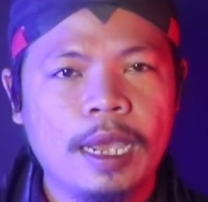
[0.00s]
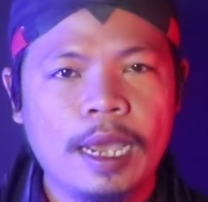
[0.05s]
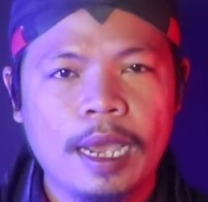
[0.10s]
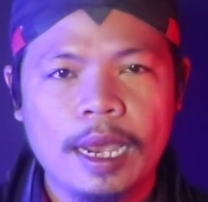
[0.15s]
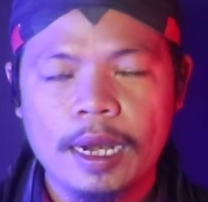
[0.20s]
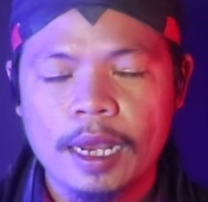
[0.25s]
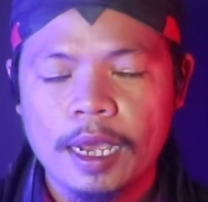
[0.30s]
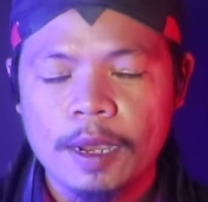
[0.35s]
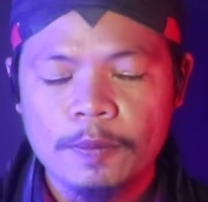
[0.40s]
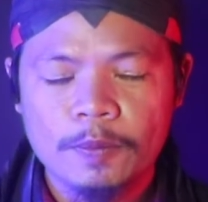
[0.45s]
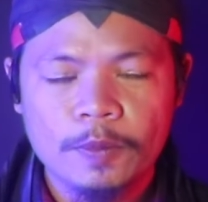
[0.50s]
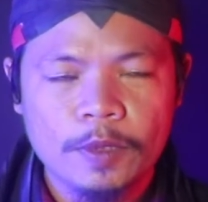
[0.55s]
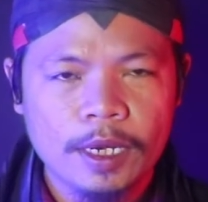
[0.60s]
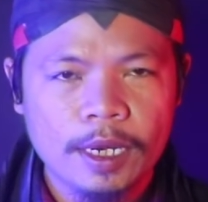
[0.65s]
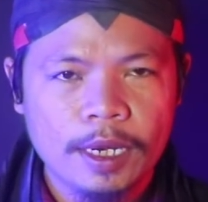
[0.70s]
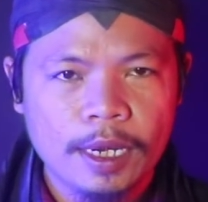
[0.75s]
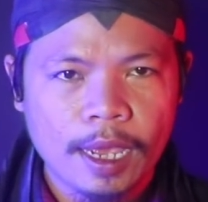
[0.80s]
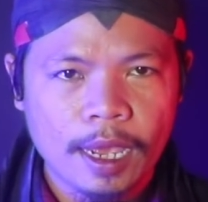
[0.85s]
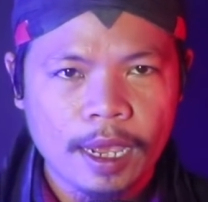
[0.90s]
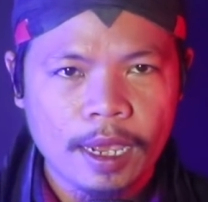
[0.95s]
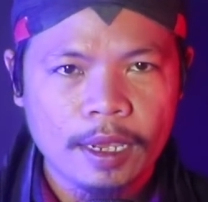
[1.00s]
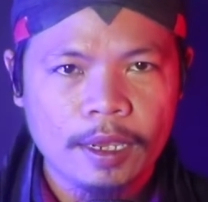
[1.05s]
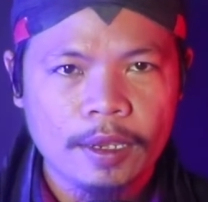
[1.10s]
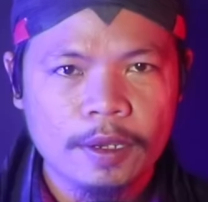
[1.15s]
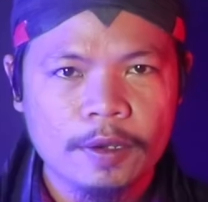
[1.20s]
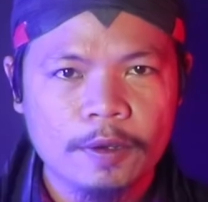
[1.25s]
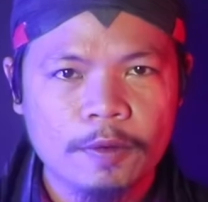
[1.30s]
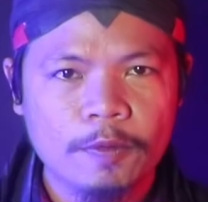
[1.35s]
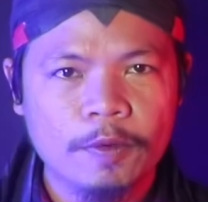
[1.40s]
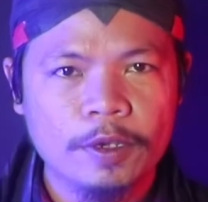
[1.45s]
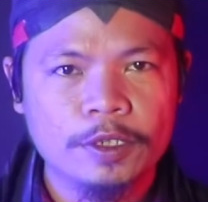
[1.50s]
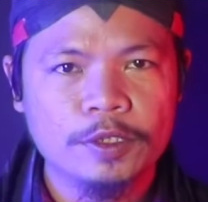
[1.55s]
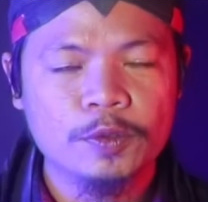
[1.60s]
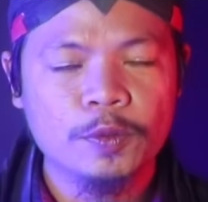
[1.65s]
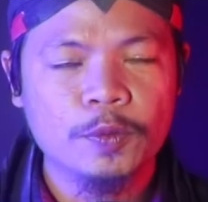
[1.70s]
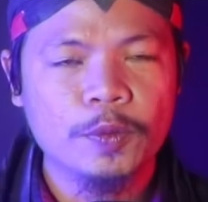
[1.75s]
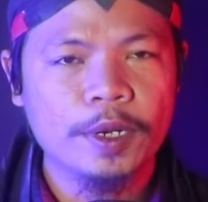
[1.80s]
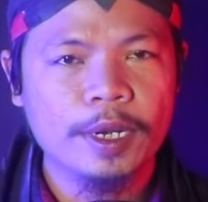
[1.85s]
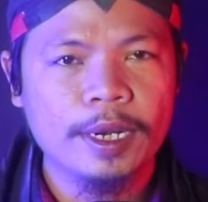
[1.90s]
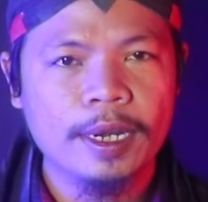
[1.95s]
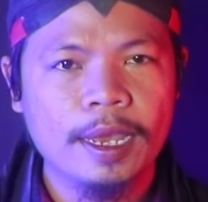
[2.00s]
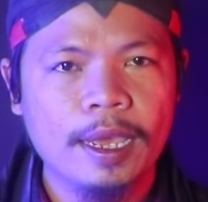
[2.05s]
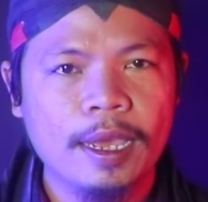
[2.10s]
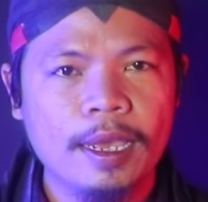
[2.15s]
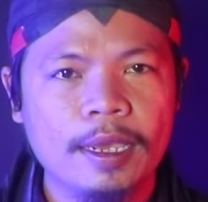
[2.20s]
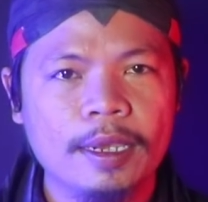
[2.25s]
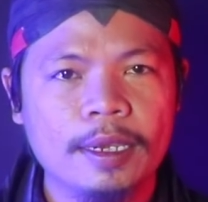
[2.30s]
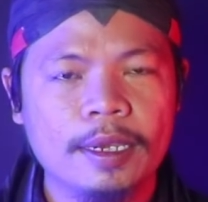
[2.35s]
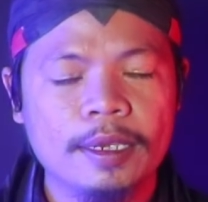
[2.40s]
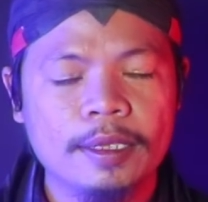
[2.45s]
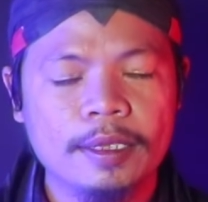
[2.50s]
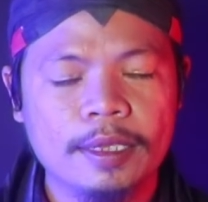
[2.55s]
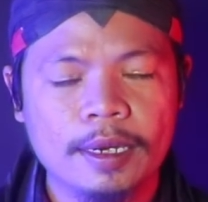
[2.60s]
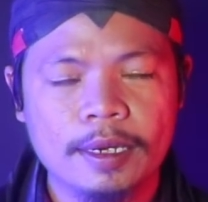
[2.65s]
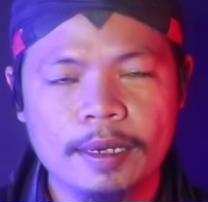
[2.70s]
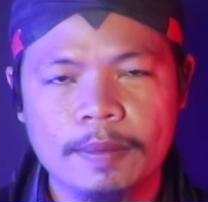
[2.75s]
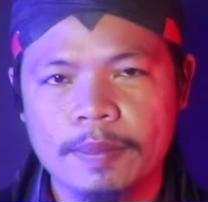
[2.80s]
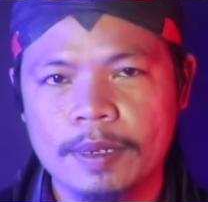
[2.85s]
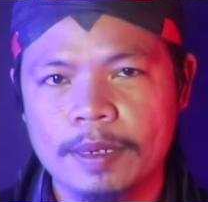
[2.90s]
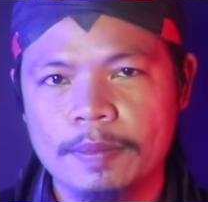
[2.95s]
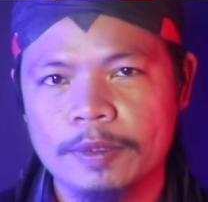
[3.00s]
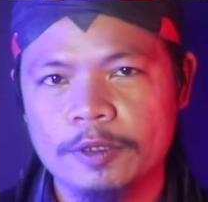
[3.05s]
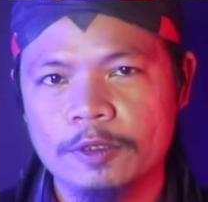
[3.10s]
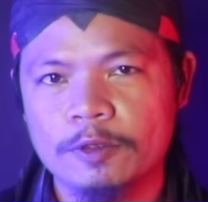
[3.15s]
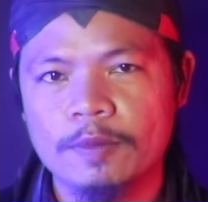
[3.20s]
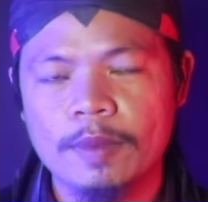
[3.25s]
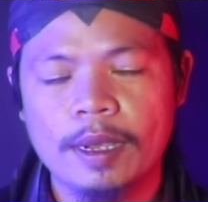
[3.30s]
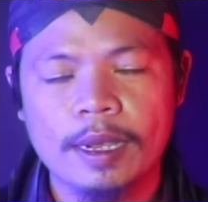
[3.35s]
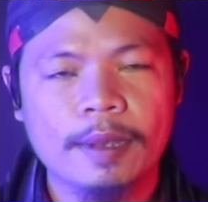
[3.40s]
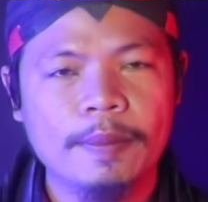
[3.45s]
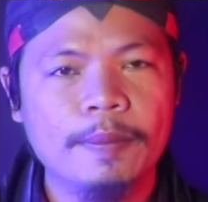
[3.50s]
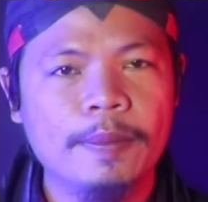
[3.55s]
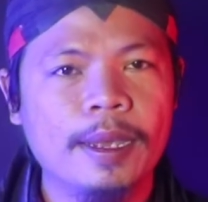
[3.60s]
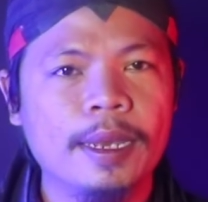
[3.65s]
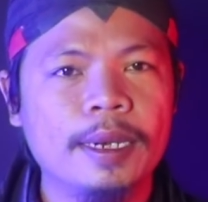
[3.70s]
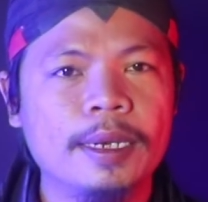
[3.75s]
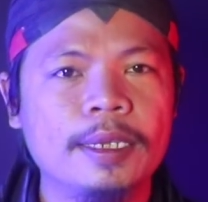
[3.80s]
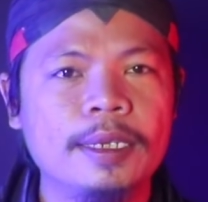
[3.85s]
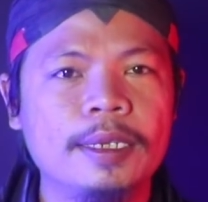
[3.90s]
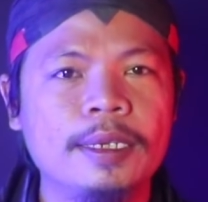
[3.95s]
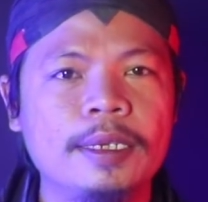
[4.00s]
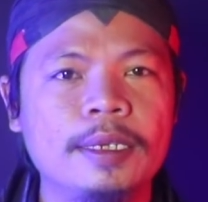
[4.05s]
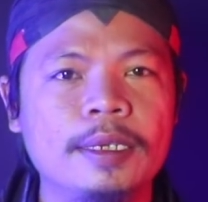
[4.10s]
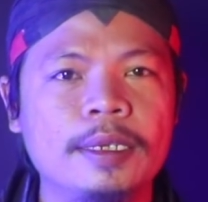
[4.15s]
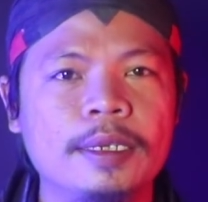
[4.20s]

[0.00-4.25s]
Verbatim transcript: Alhamdulillah wasyukurillah kita dapat berjumpa kembali